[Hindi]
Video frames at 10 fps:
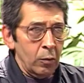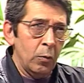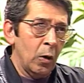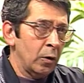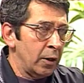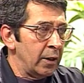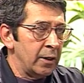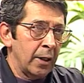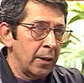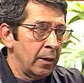बहुत ही
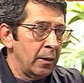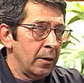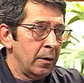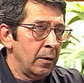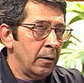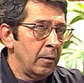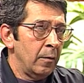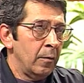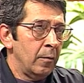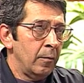ज़्यादा
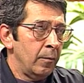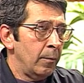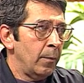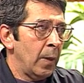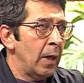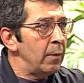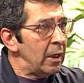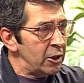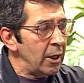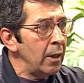
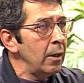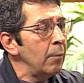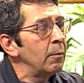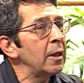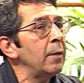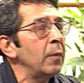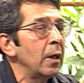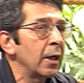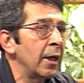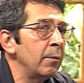हमेशा मतलब
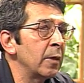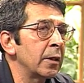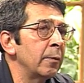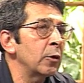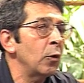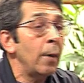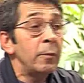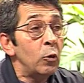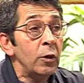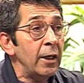कई मरतबे तो अब
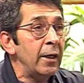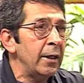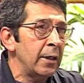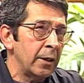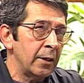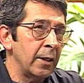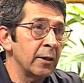लोग ये नहीं जानते हैं